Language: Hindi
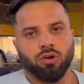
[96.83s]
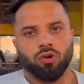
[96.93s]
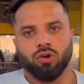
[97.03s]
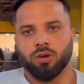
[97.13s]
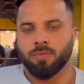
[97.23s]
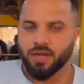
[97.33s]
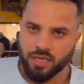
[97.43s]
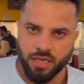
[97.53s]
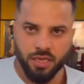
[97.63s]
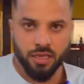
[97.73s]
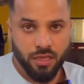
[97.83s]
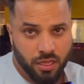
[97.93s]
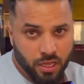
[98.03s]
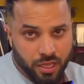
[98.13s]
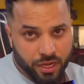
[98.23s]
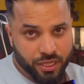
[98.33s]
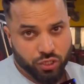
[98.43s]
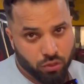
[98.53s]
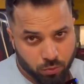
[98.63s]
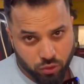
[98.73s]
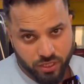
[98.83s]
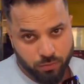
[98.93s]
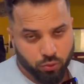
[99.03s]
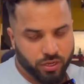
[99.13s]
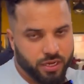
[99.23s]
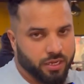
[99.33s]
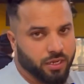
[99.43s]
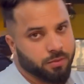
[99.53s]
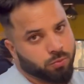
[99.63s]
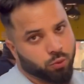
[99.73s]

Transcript: और बाकी रेंज ऑफ मोशन पूरी रखना